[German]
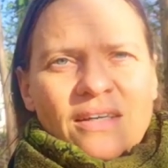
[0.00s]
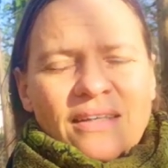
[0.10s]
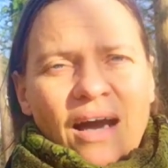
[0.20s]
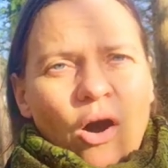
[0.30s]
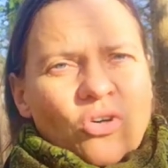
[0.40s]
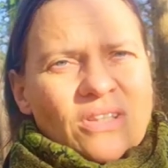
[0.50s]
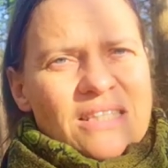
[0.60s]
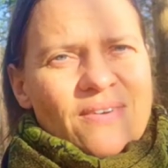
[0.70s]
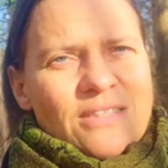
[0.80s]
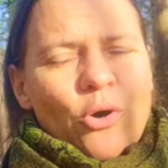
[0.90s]
ja auch
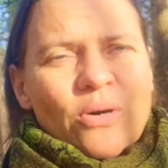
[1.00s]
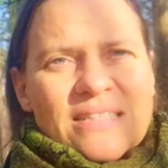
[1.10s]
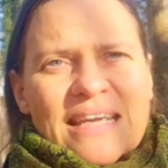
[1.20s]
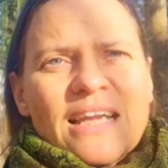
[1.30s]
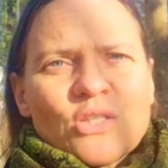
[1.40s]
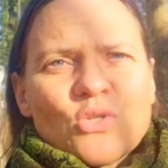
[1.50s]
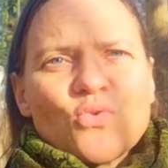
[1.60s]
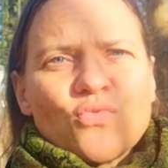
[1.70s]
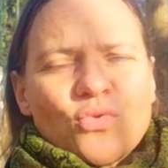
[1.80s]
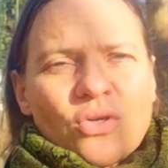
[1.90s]
das, was ihr eurer Seele
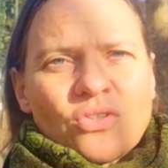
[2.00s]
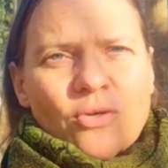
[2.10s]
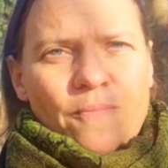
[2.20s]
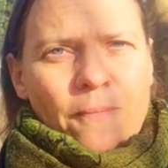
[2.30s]
zuführt.